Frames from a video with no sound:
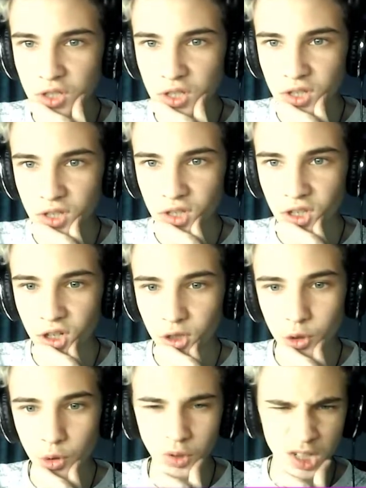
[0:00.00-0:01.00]
или
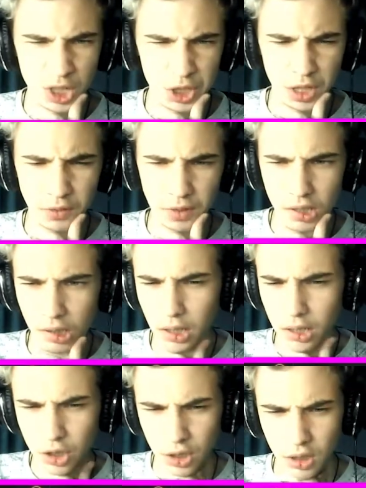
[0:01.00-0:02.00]
что-то, ежедневные
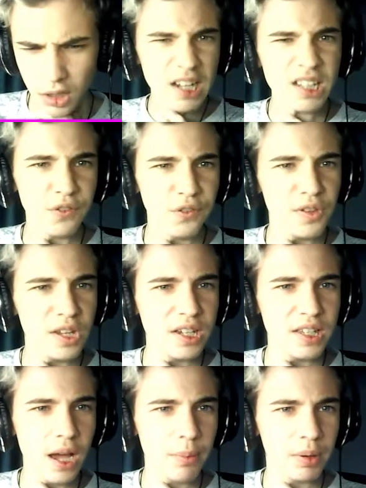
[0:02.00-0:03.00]
задачи. Какая-то
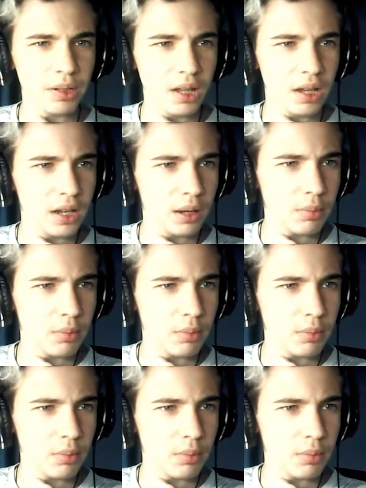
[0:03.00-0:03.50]
фигня, погнали